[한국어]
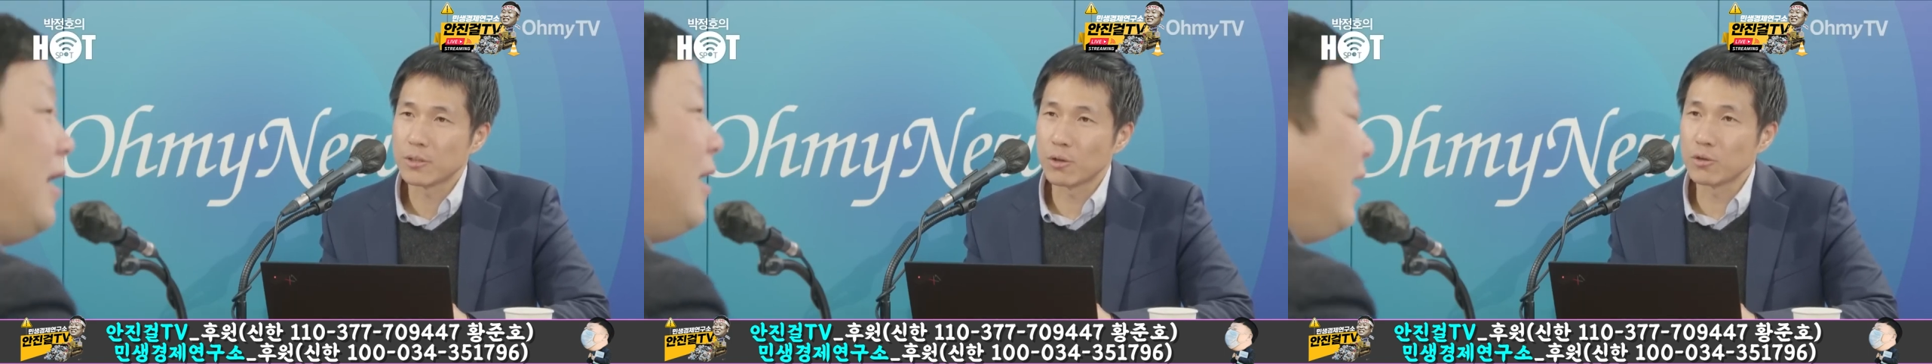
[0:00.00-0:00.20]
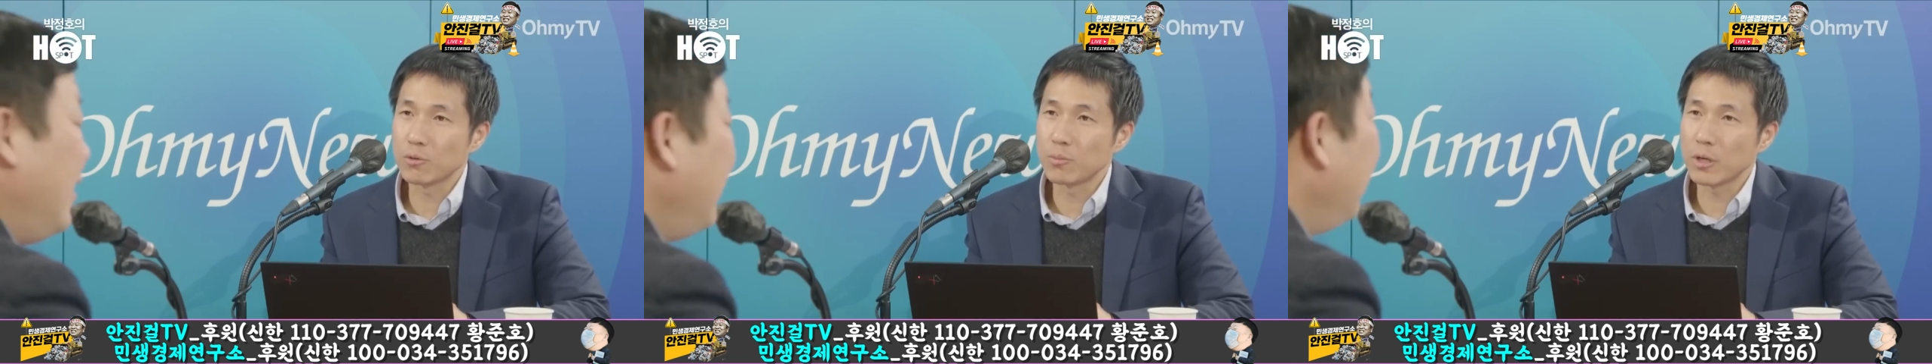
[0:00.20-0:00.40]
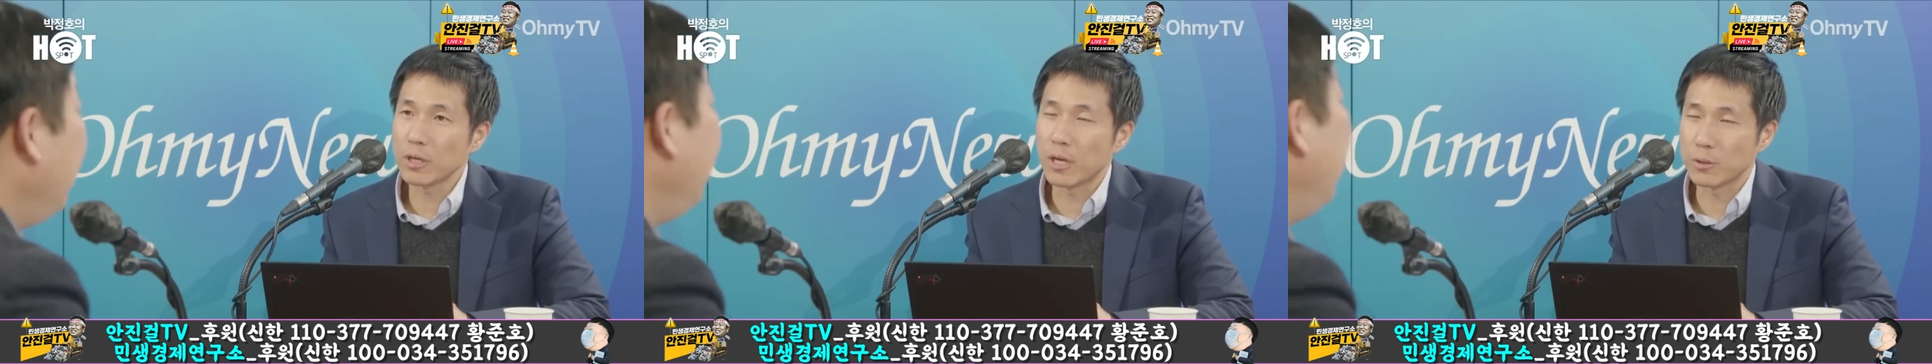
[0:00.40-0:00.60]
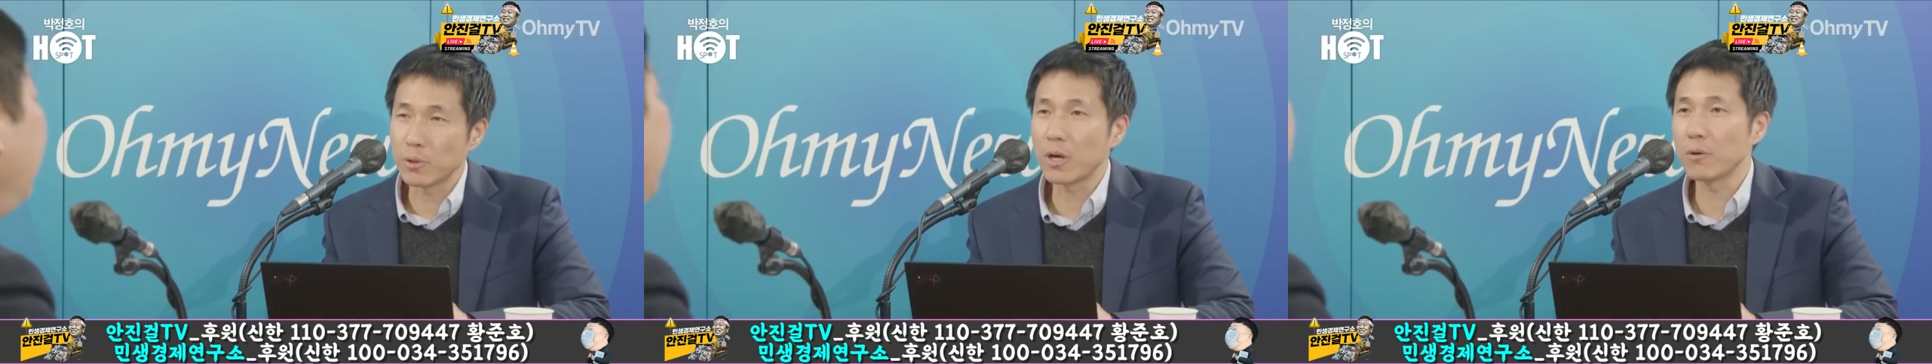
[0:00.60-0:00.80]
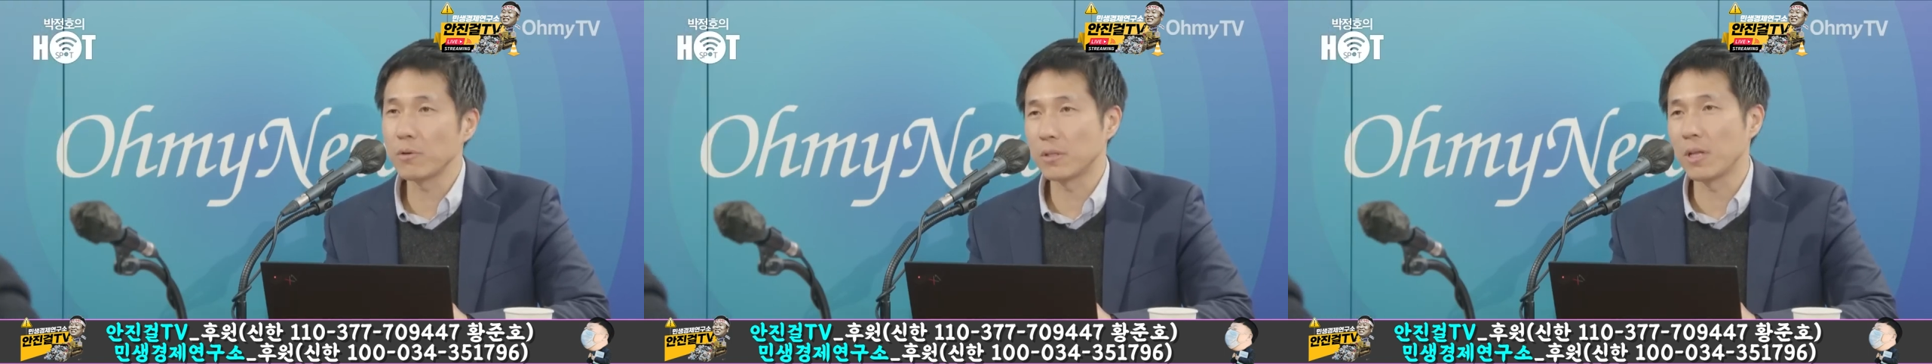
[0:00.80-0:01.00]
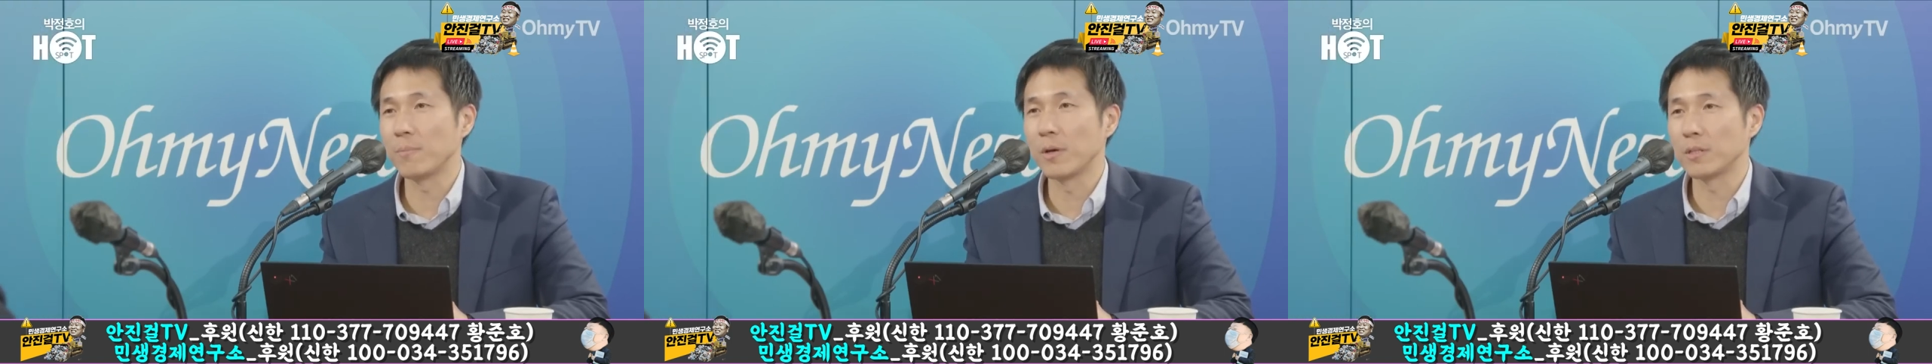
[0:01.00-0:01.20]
전 정부에게 계속하고 있단 말이죠.